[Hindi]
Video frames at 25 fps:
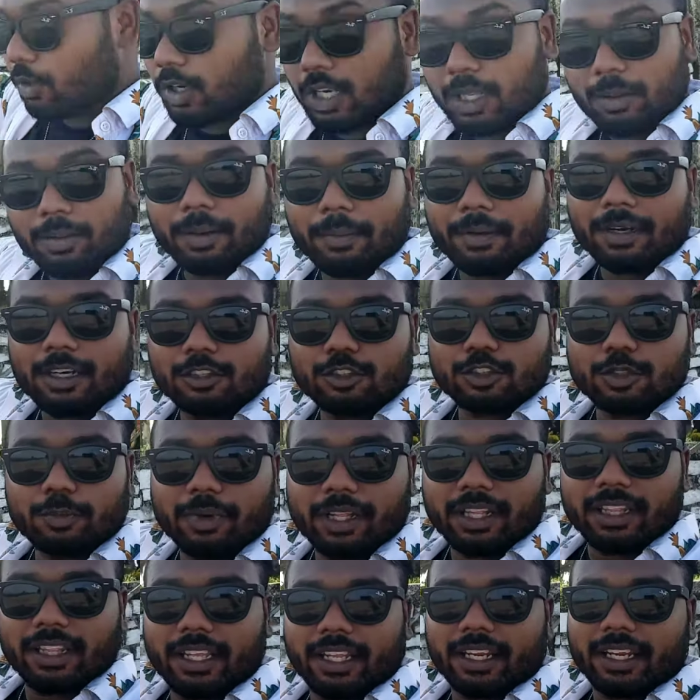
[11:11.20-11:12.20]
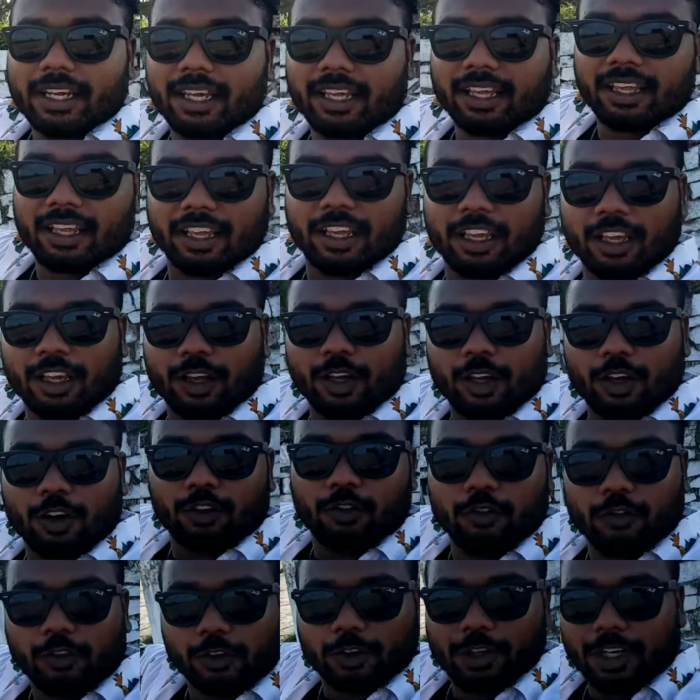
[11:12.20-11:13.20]
भोले बाबा का जो मंदिर है
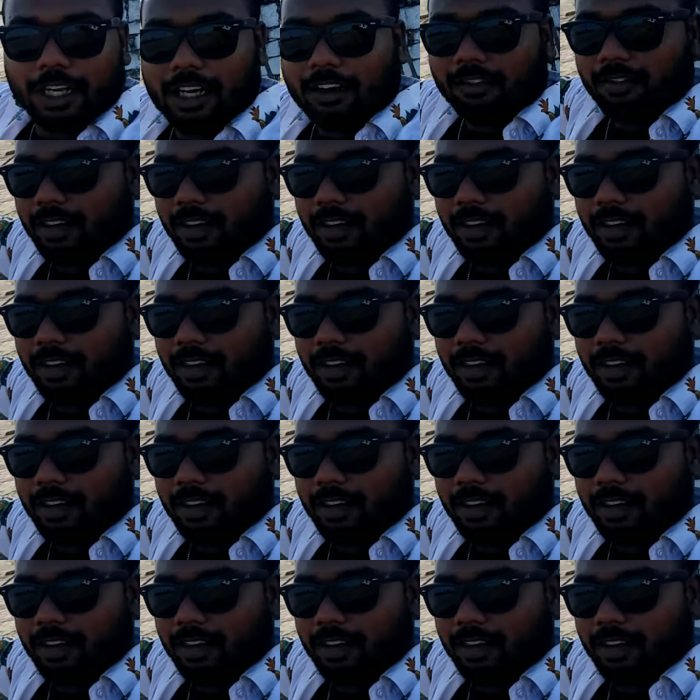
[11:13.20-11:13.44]
वो रहा